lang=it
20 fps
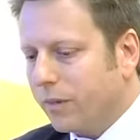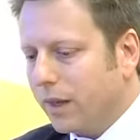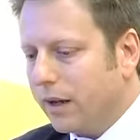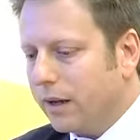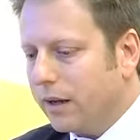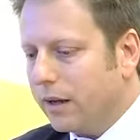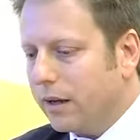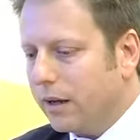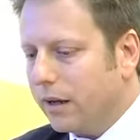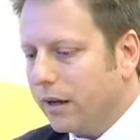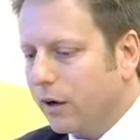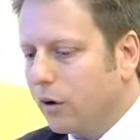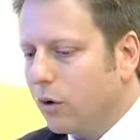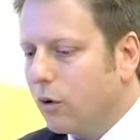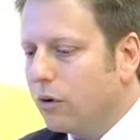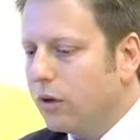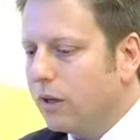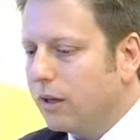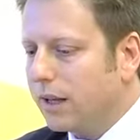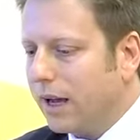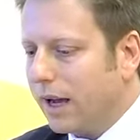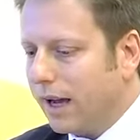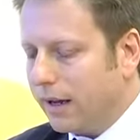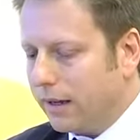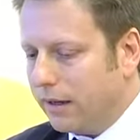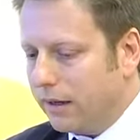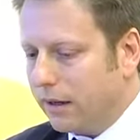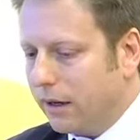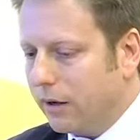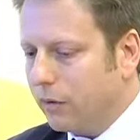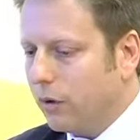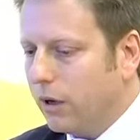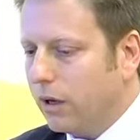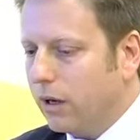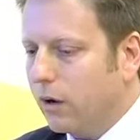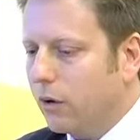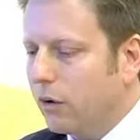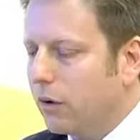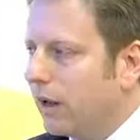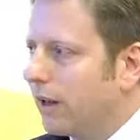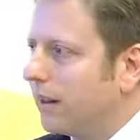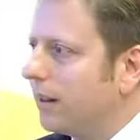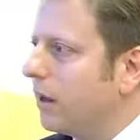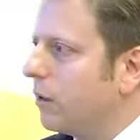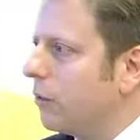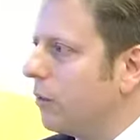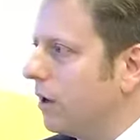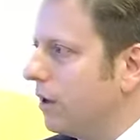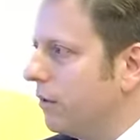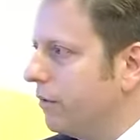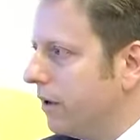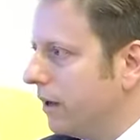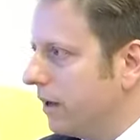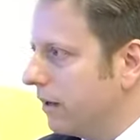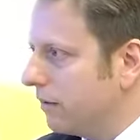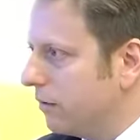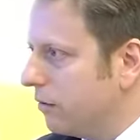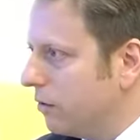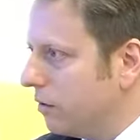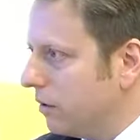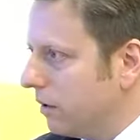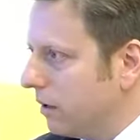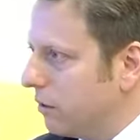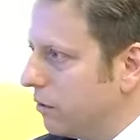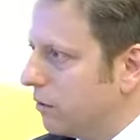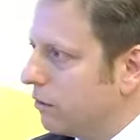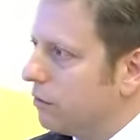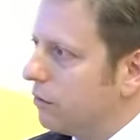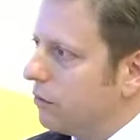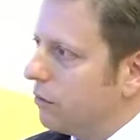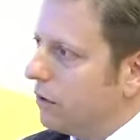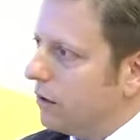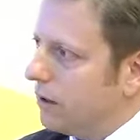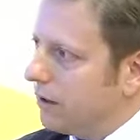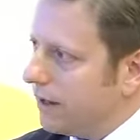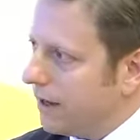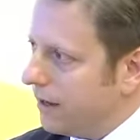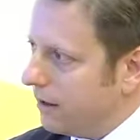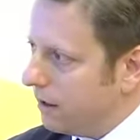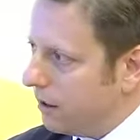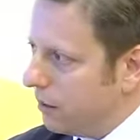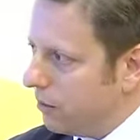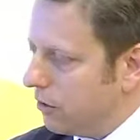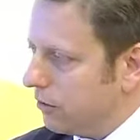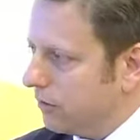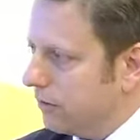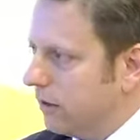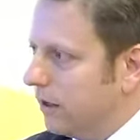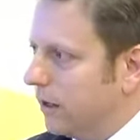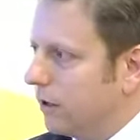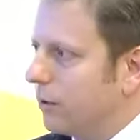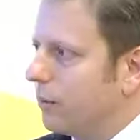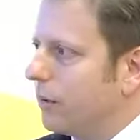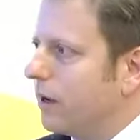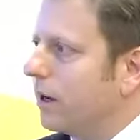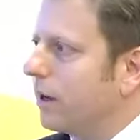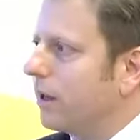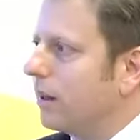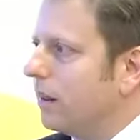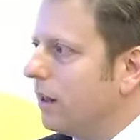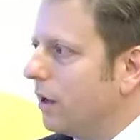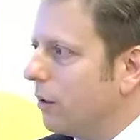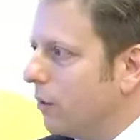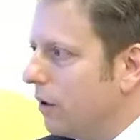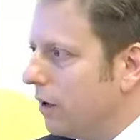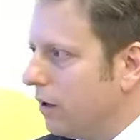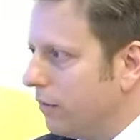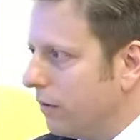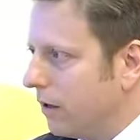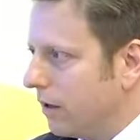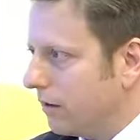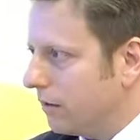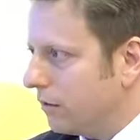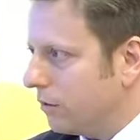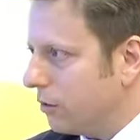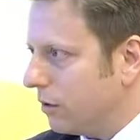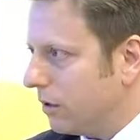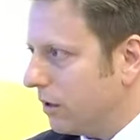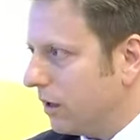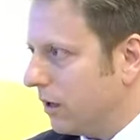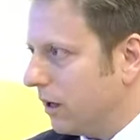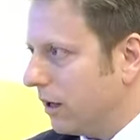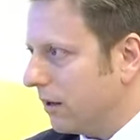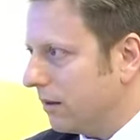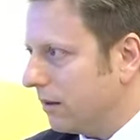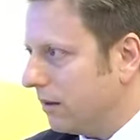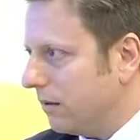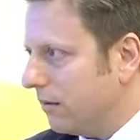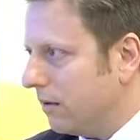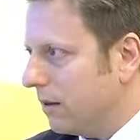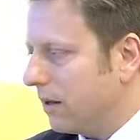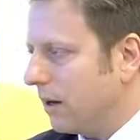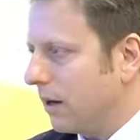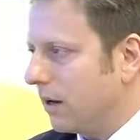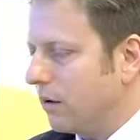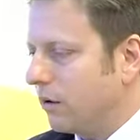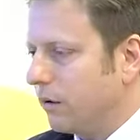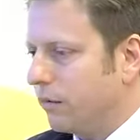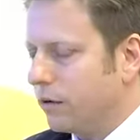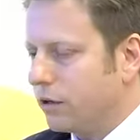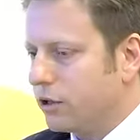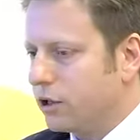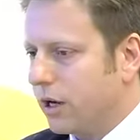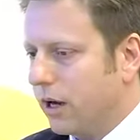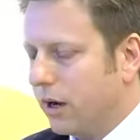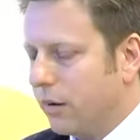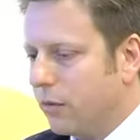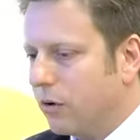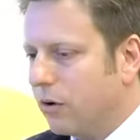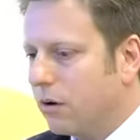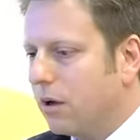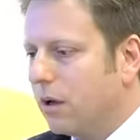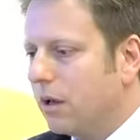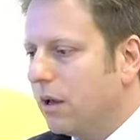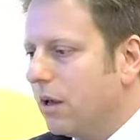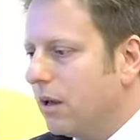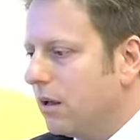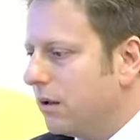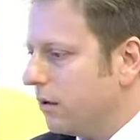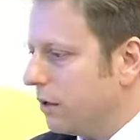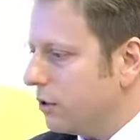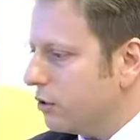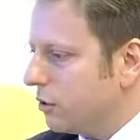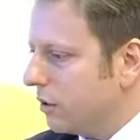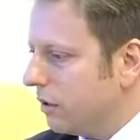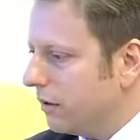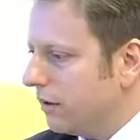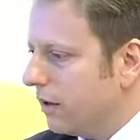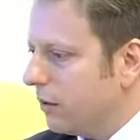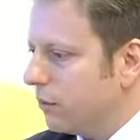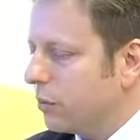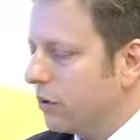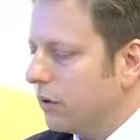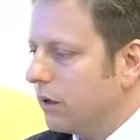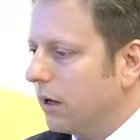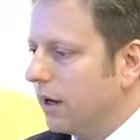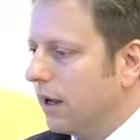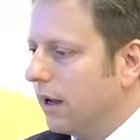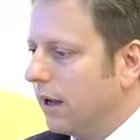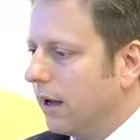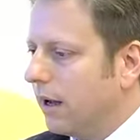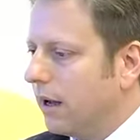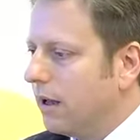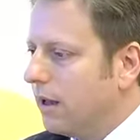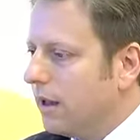eh, con i tagli e quindi con la dequalificazione, non solo quindi tagli di posti letto, ma anche dequalificazione delle attività che noi facciamo, Faccio l'esempio della